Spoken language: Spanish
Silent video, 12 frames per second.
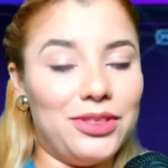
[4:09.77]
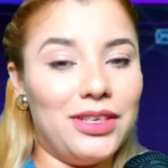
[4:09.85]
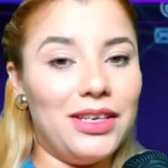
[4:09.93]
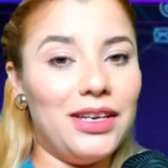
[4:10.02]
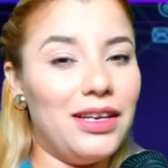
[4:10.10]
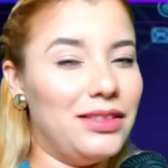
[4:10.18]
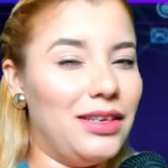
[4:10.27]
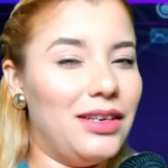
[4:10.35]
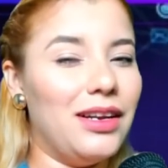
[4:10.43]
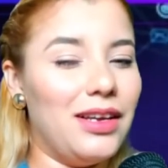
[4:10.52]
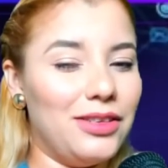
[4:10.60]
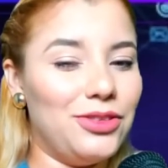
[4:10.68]
a ustedes las
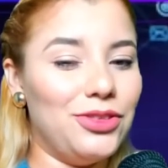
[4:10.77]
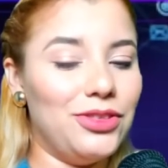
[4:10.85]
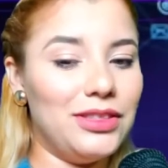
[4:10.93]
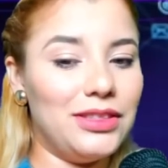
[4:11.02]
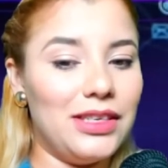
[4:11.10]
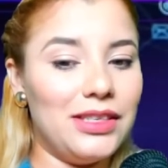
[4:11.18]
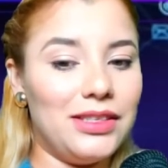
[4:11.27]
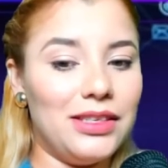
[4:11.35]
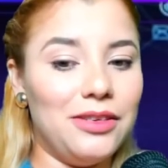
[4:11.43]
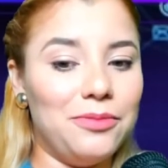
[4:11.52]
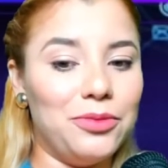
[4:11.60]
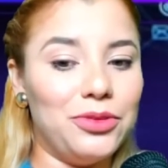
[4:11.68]
declaraciones de
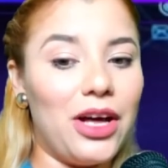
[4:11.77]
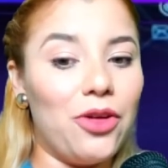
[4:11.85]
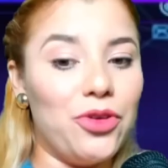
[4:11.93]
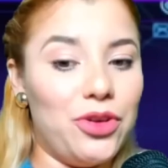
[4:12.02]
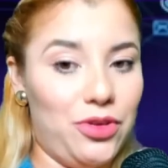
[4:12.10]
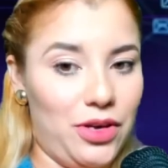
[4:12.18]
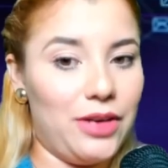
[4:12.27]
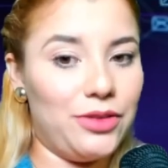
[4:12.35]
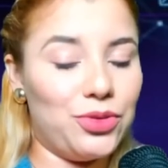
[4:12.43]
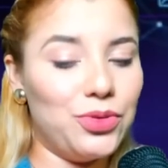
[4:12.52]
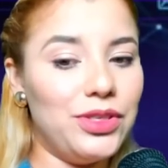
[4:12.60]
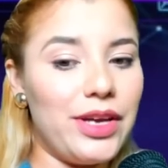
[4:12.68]
este diputado? Y,
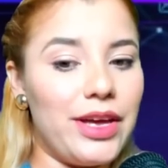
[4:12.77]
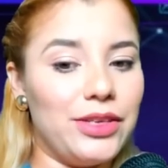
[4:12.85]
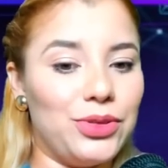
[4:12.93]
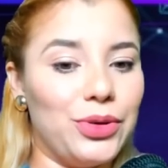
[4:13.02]
escuche